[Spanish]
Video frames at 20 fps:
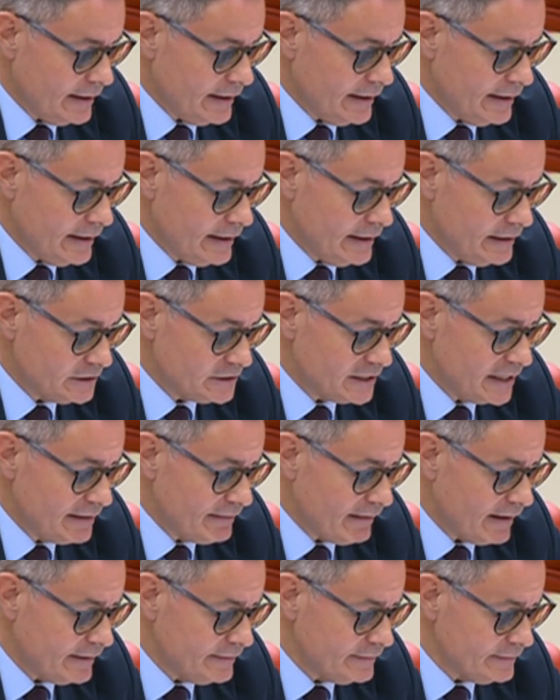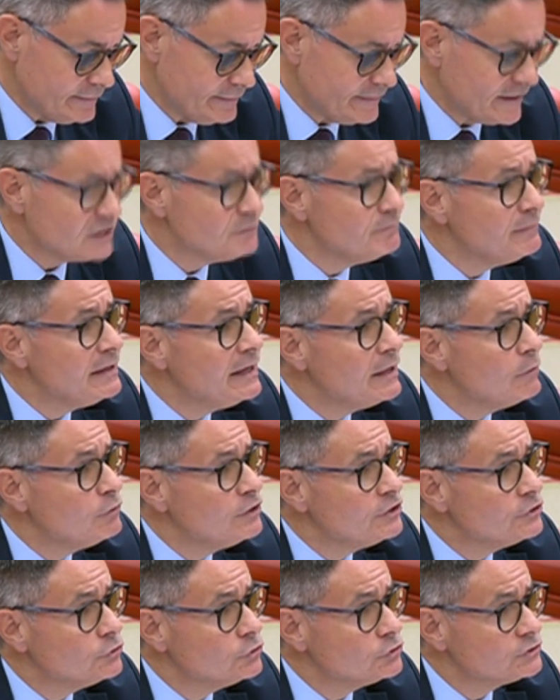eh, se le dan 3.000
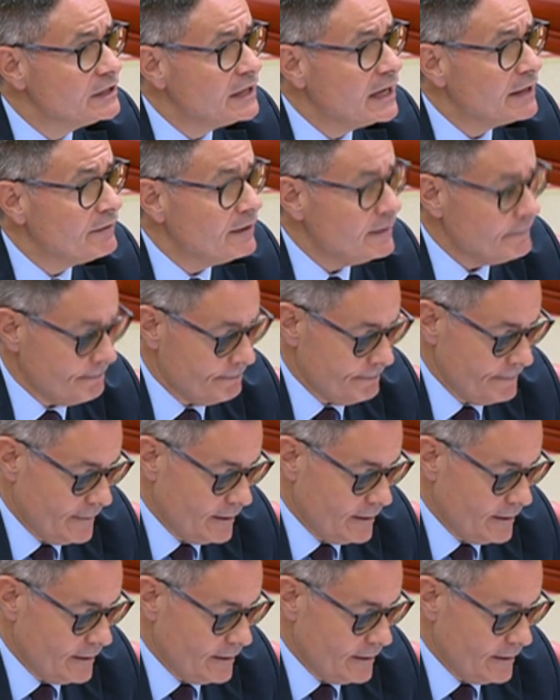euritos de nada